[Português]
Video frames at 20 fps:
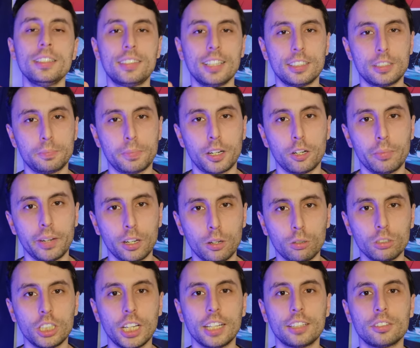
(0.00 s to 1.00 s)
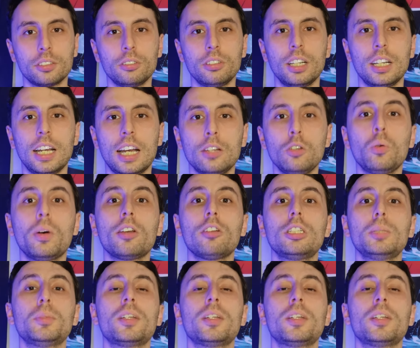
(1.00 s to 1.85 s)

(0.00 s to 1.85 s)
Is It para o Michael Jackson no ano de